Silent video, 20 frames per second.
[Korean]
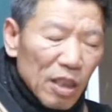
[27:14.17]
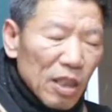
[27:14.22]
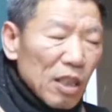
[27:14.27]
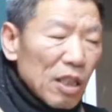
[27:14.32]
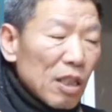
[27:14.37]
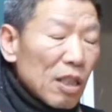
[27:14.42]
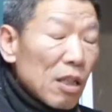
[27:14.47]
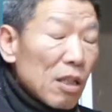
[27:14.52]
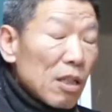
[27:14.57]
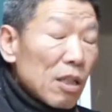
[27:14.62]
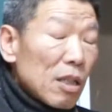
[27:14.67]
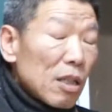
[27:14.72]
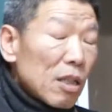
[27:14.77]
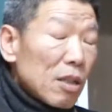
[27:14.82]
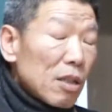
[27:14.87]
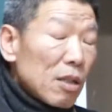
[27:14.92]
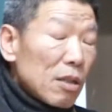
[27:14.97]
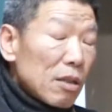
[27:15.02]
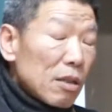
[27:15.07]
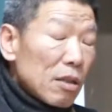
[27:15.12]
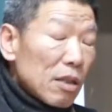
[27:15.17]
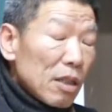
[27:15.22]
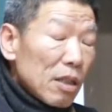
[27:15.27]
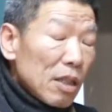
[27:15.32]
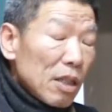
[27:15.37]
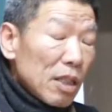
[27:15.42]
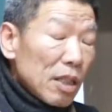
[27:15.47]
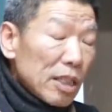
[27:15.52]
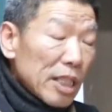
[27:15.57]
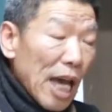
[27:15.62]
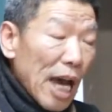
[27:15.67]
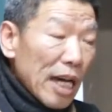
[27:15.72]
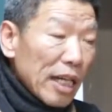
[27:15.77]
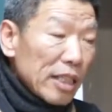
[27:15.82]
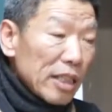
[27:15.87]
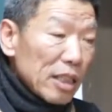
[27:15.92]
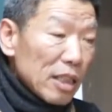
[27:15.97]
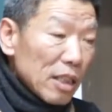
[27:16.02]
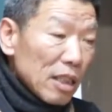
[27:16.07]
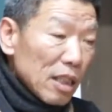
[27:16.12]
이 이 그 이
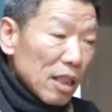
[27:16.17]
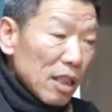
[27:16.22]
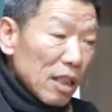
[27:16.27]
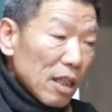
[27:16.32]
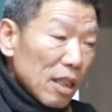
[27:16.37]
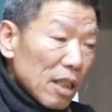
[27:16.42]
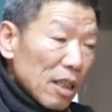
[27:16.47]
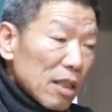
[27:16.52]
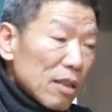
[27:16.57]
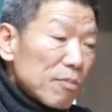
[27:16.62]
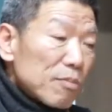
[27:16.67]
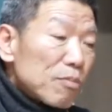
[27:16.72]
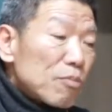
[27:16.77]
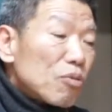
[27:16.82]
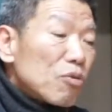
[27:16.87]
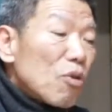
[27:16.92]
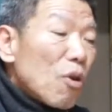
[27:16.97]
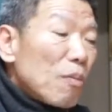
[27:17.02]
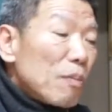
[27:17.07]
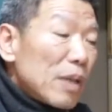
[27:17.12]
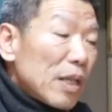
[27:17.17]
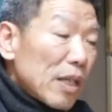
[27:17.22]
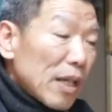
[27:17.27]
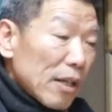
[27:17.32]
장은 무덤이.